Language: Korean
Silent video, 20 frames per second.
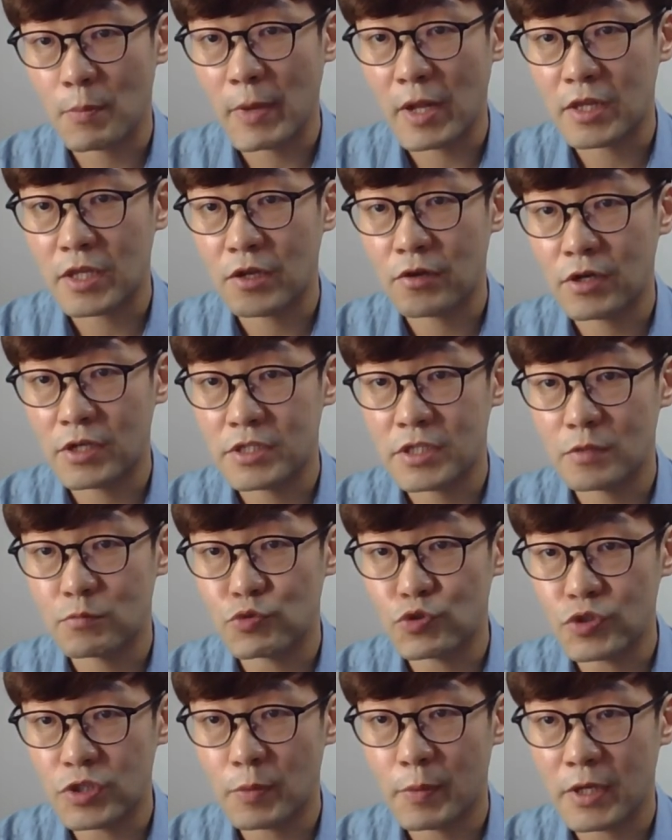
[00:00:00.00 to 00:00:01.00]
발달 과제
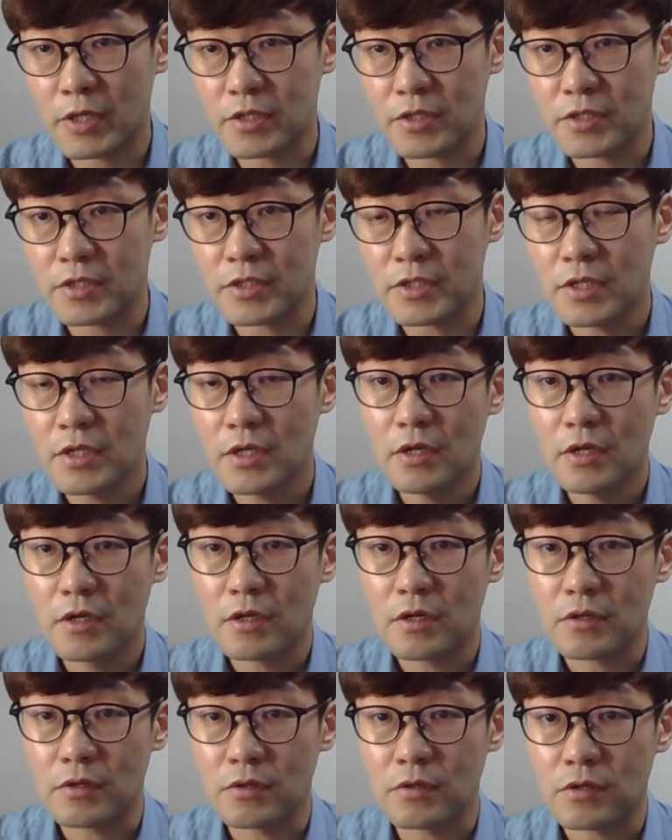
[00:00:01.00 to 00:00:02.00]
문제 파트는
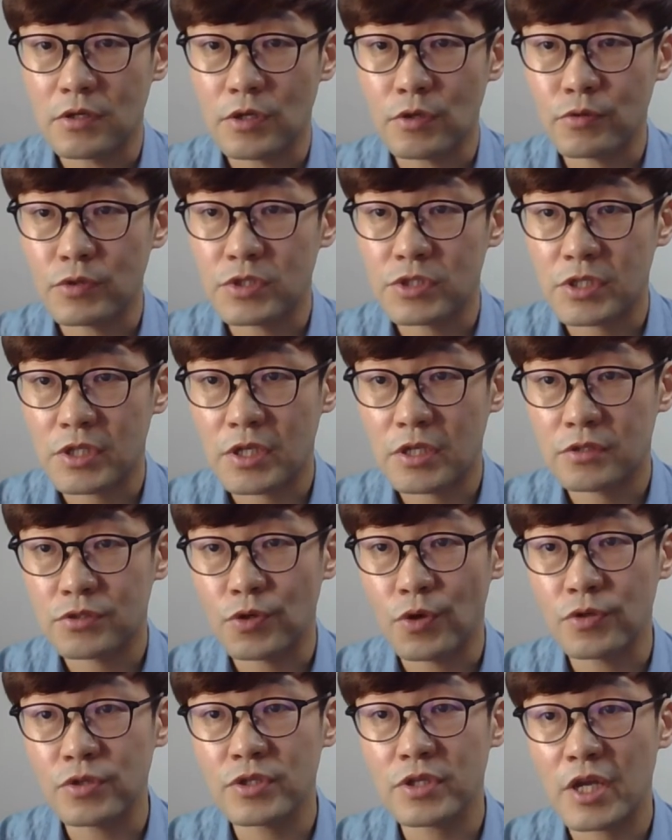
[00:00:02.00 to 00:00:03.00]
어, 그리고 이제
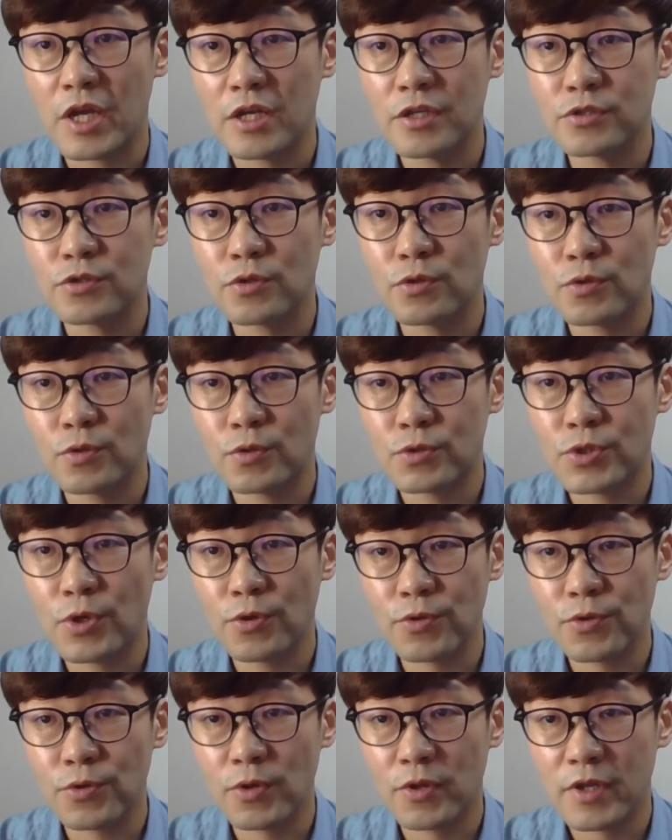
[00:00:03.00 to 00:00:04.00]
저는 개인적으로
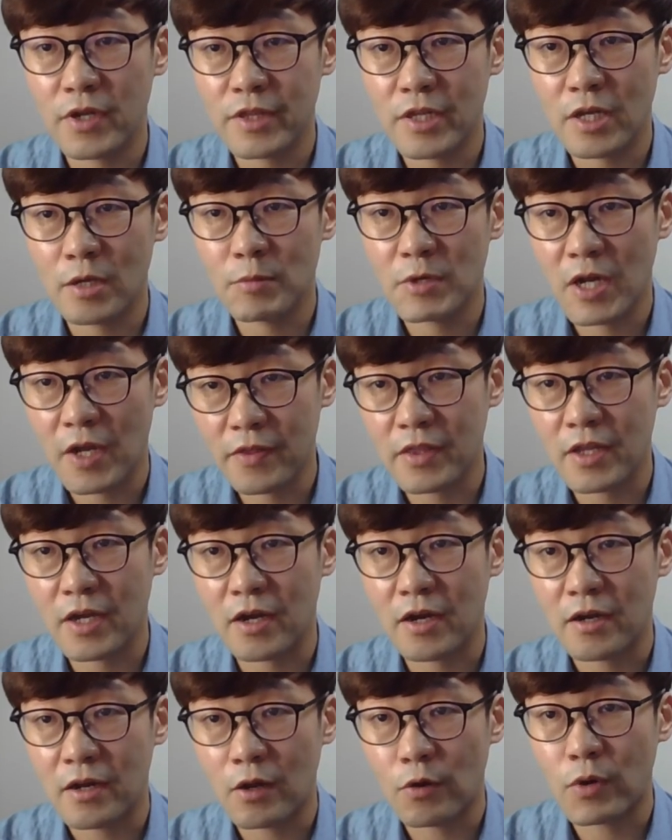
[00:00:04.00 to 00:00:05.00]
청소년 상담을
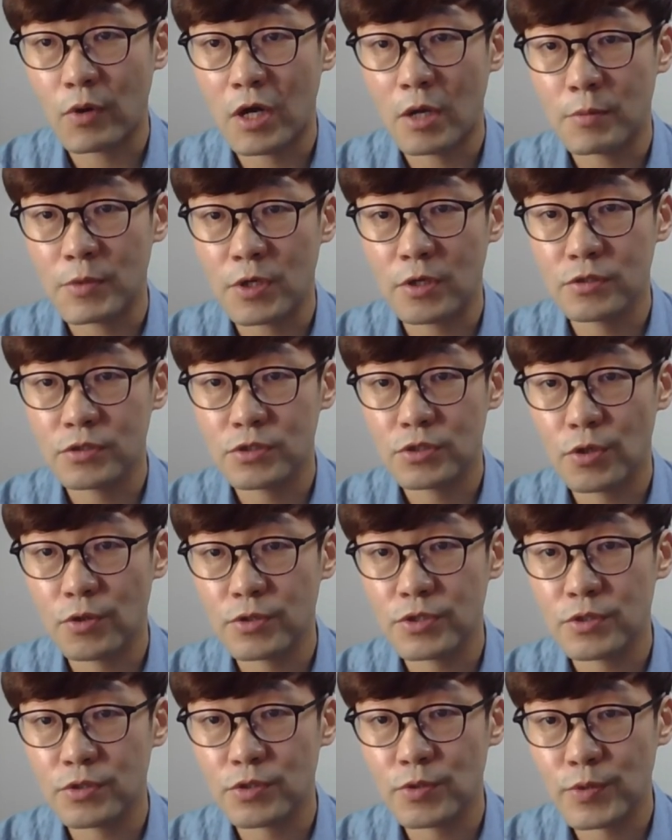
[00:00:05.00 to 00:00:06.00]
한다라고 하면
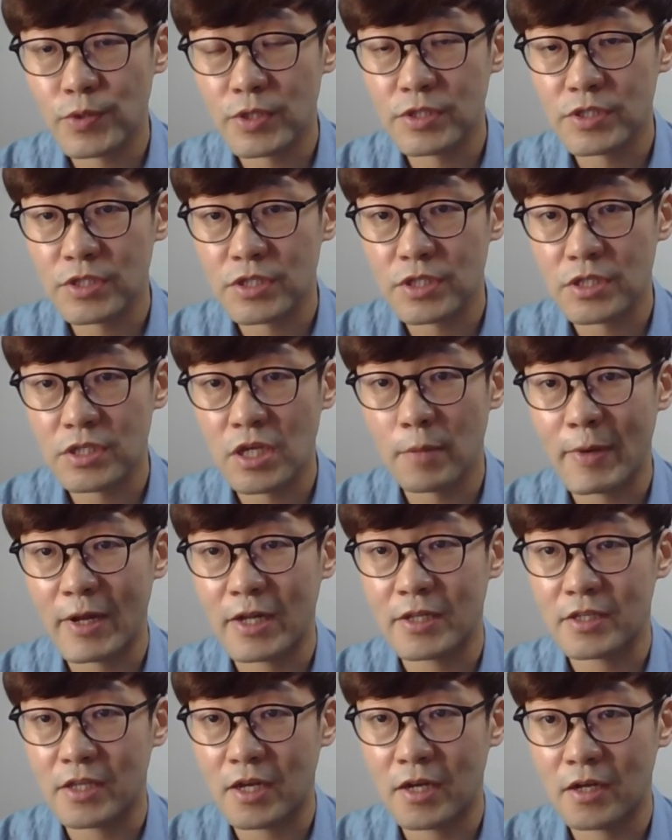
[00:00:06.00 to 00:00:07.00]
청소년 시기의
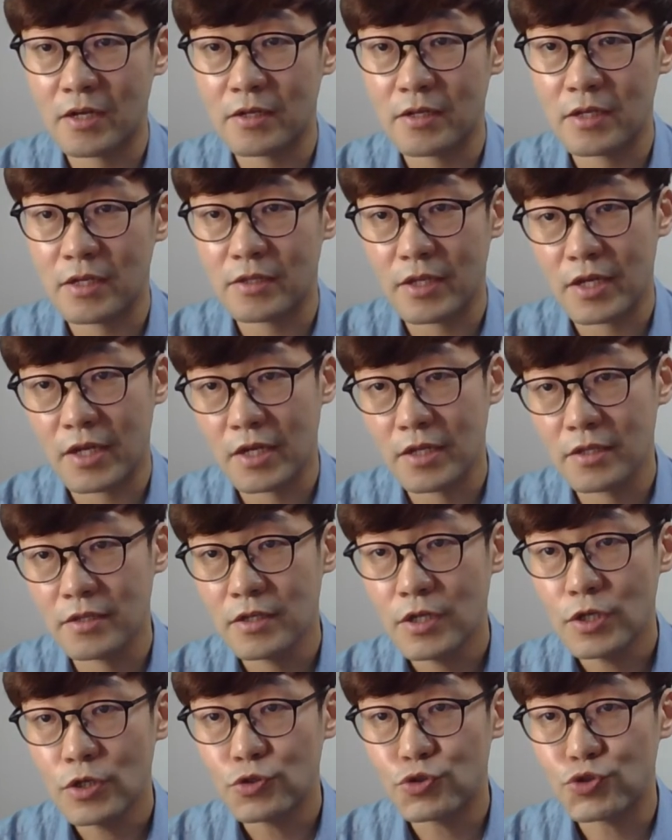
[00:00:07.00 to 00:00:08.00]
발달에 대한
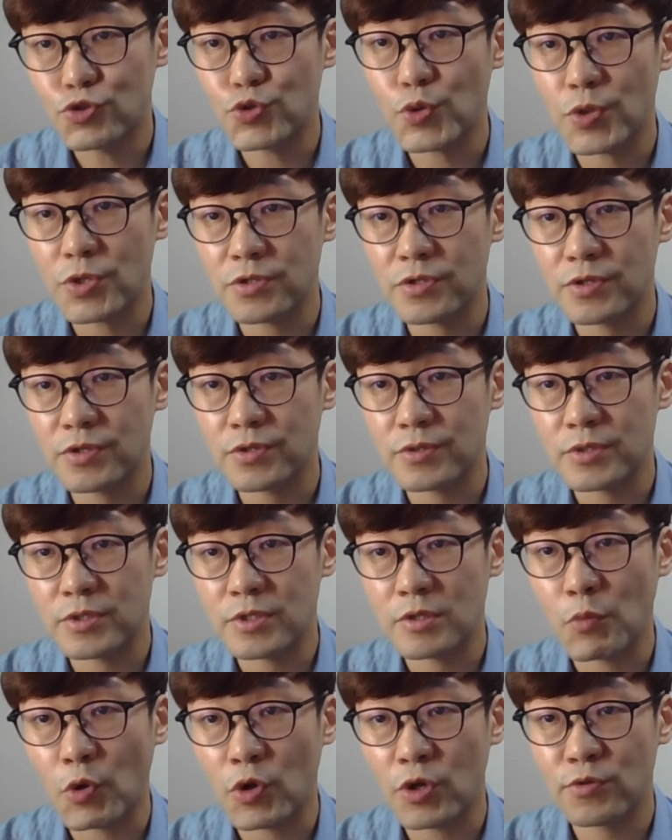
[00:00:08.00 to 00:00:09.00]
주요
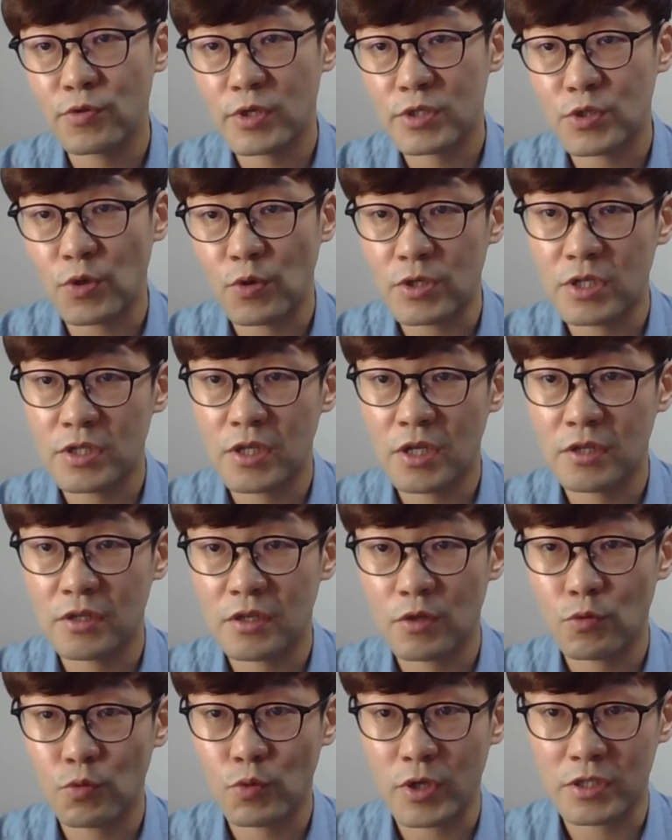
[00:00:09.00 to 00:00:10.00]
이론들은 머릿속에 정리되어 있는
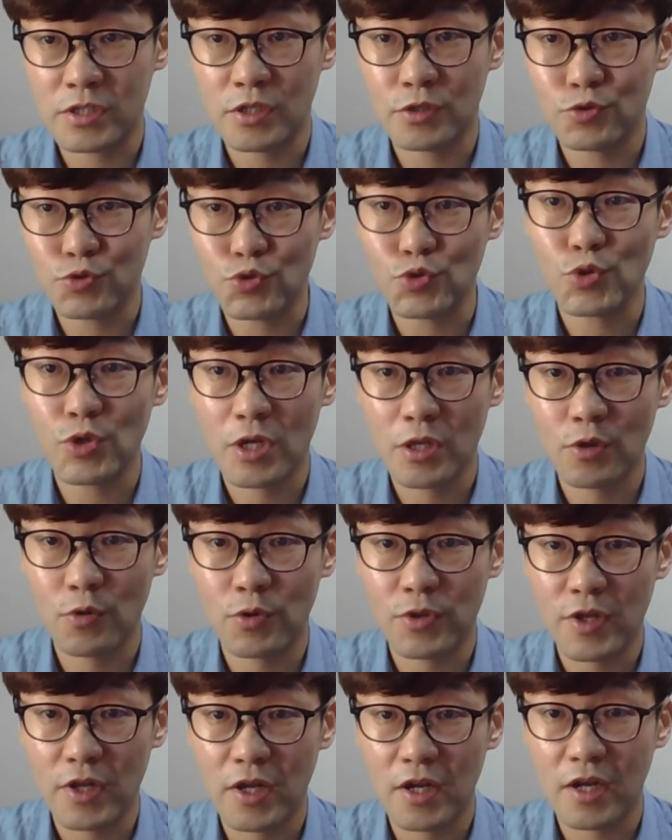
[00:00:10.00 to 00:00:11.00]
게 또 굉장히 중요하다고
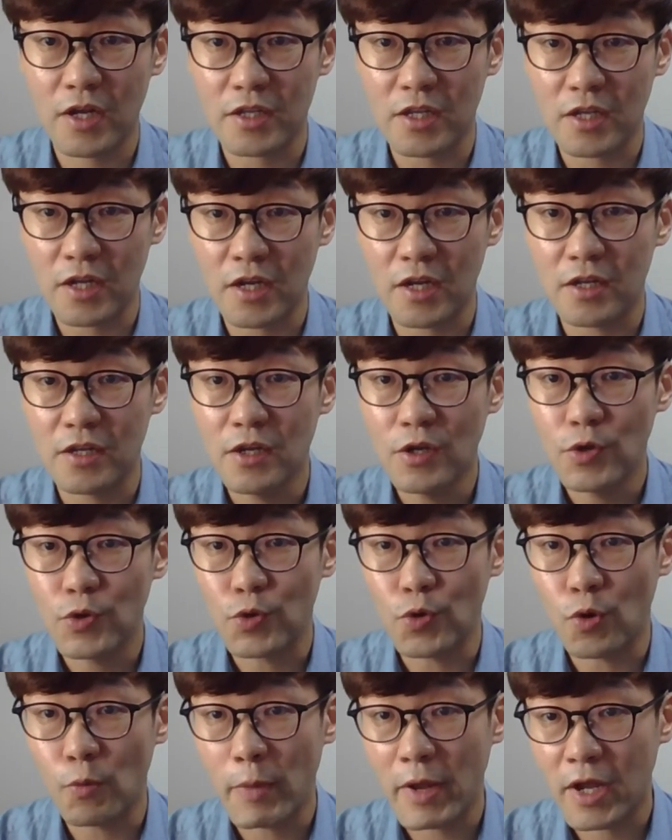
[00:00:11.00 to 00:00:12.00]
생각하니까
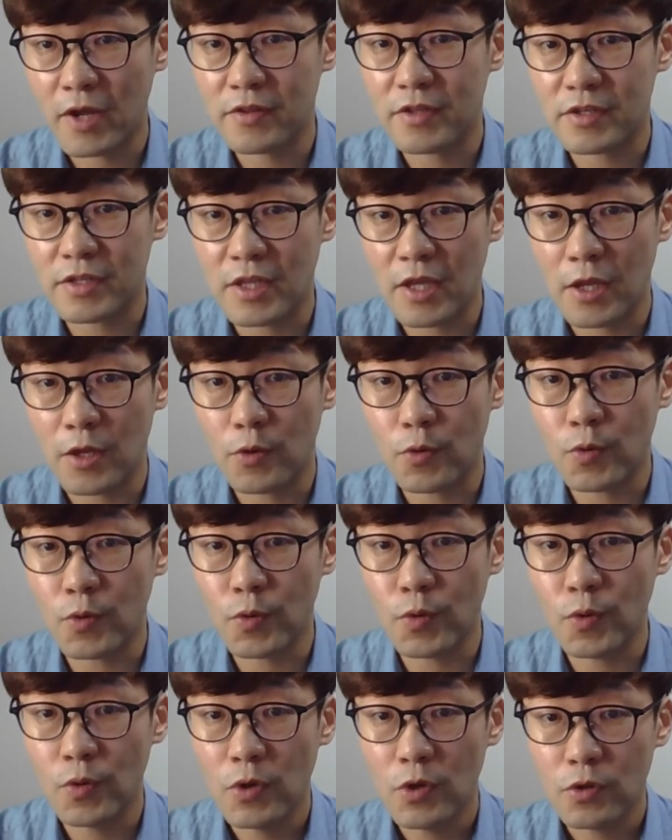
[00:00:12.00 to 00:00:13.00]
요거 빨간색 돼
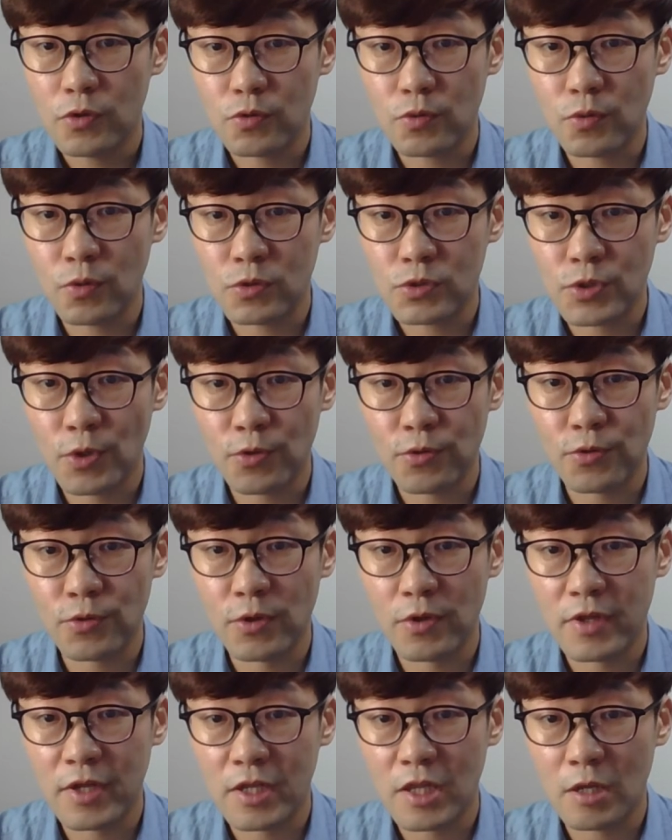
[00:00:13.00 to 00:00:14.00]
있고 또
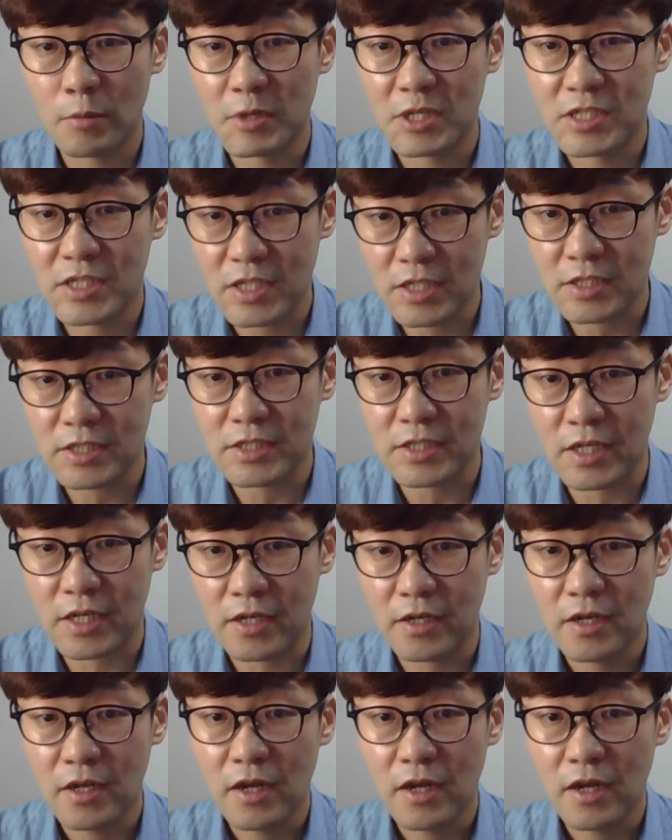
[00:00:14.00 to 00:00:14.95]
청소년 상담의 실제